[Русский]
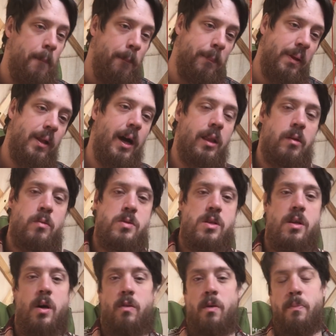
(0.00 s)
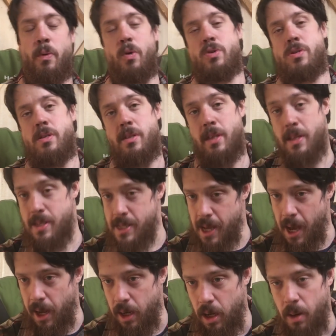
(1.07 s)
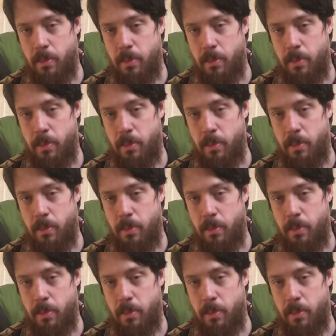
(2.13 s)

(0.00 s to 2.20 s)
Пилат ему задает вопрос, ты царь?